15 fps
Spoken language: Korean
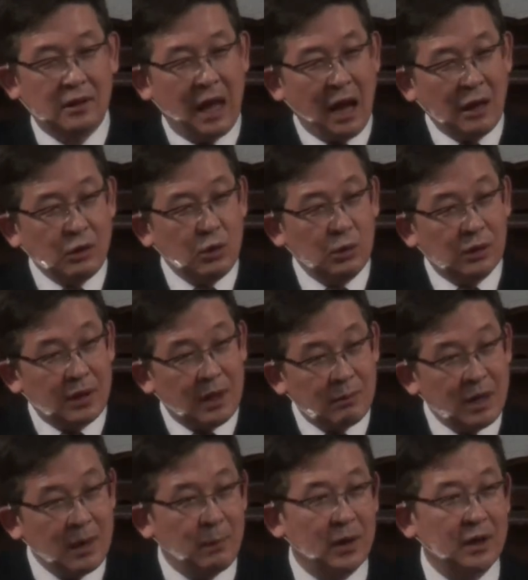그 학교
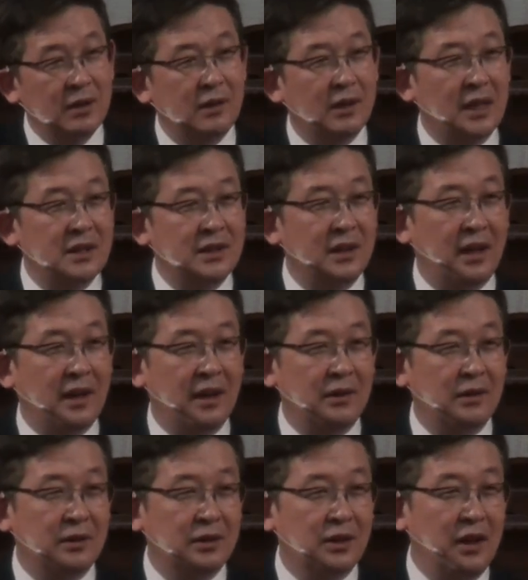때문에 버린 것
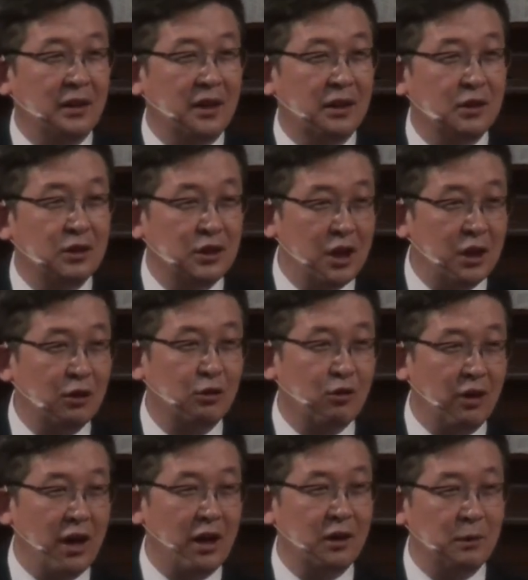같지는 않아요. 저한테 그
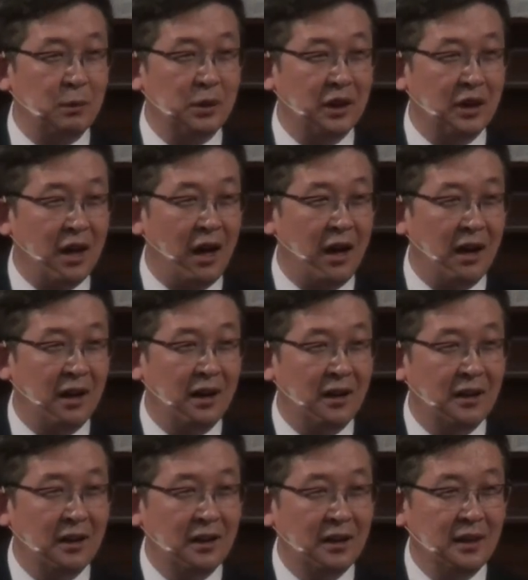책을 권한 걸
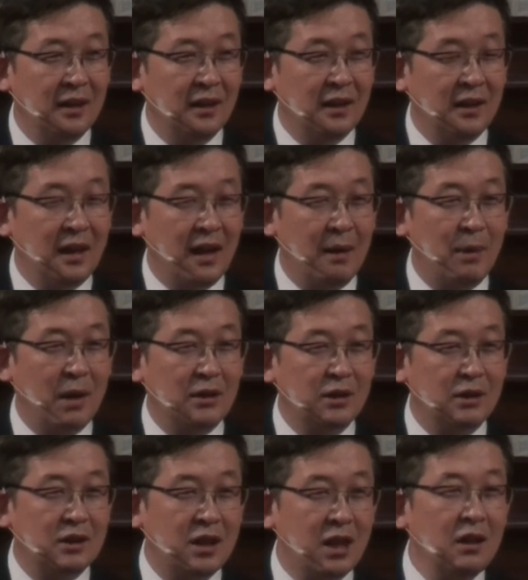보니까
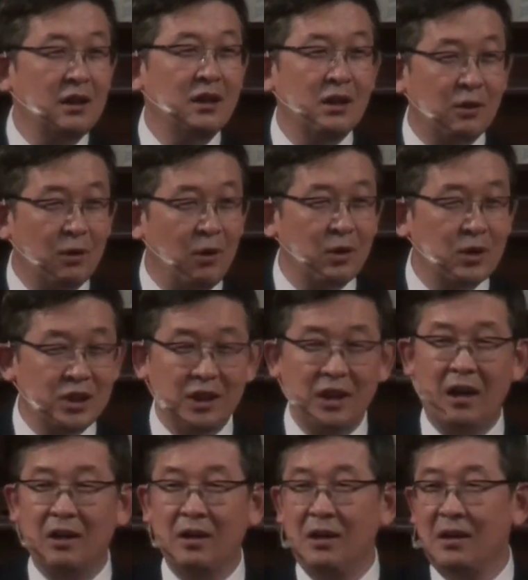아마 그 책을 읽고
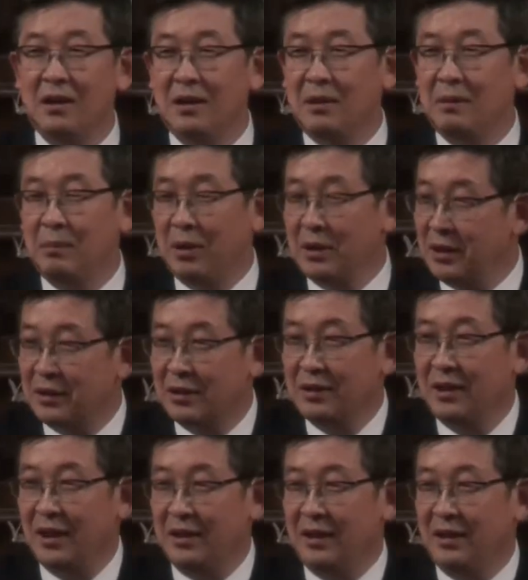신앙을
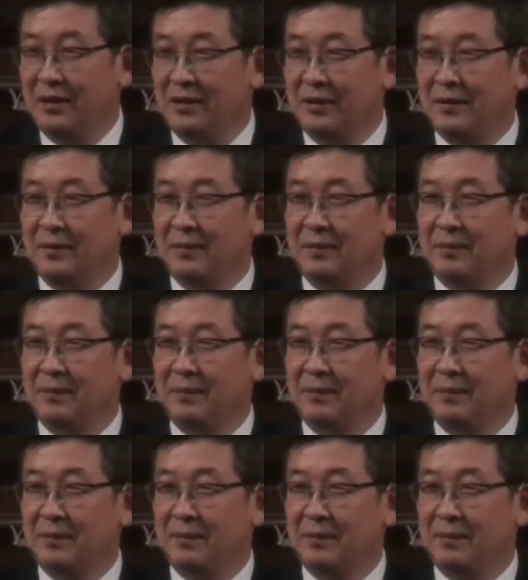버렸던 것 같아요.